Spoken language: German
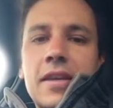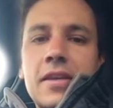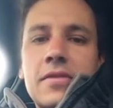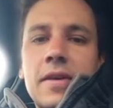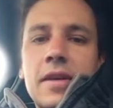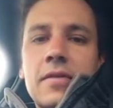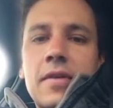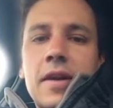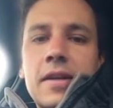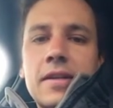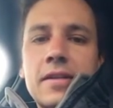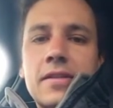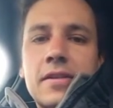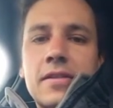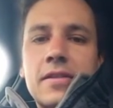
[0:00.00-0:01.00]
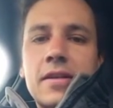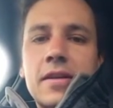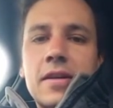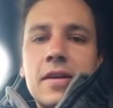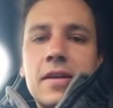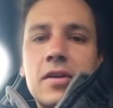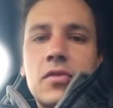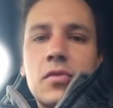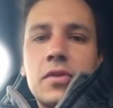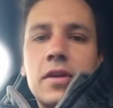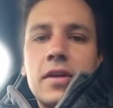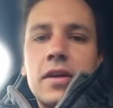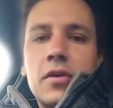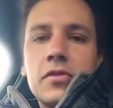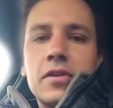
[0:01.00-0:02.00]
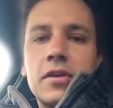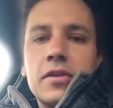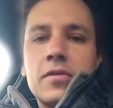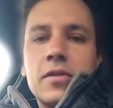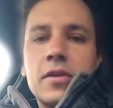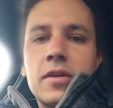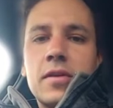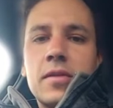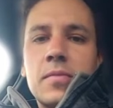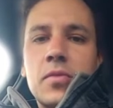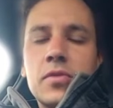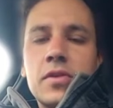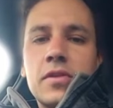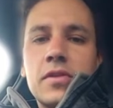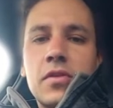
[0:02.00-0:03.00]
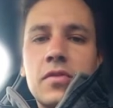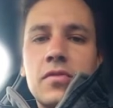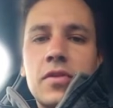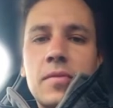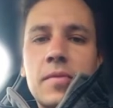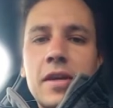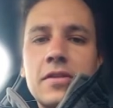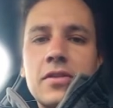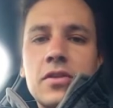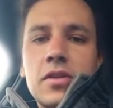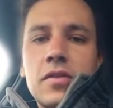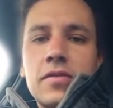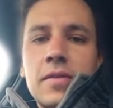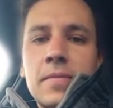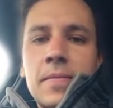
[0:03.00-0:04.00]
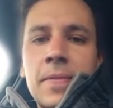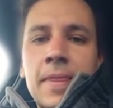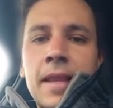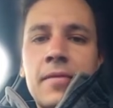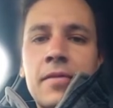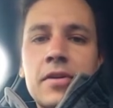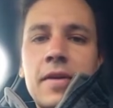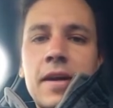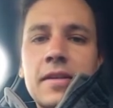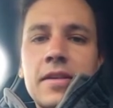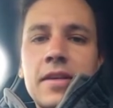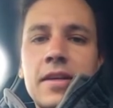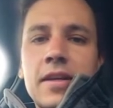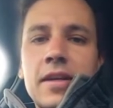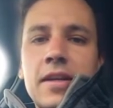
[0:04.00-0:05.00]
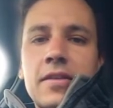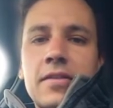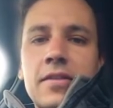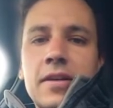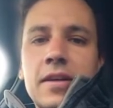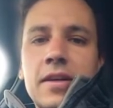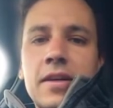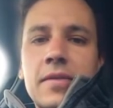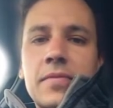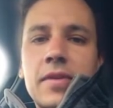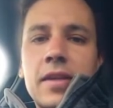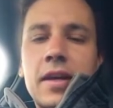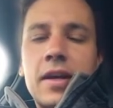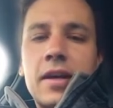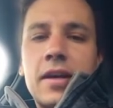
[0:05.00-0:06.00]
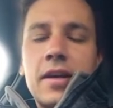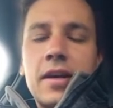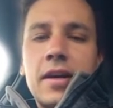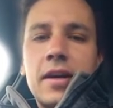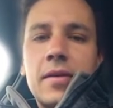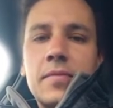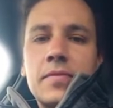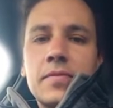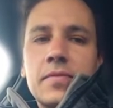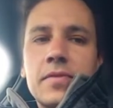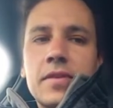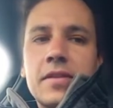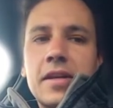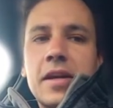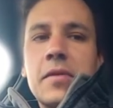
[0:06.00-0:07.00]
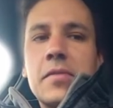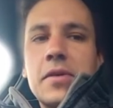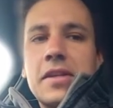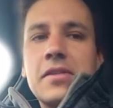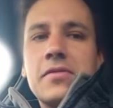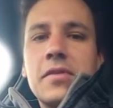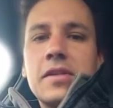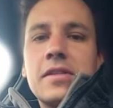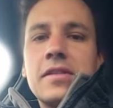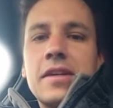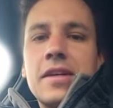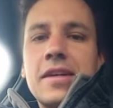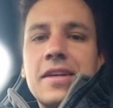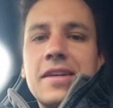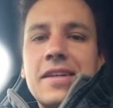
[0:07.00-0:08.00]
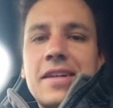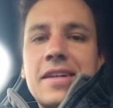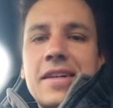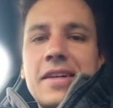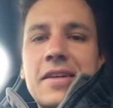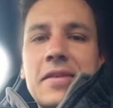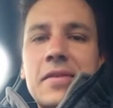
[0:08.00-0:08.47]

Und deswegen war das jetzt eine gute Ausgangsposition für die Meisterschaft. Aber es war sicher nicht, ähm, ähm, sage mal, das, was, äh,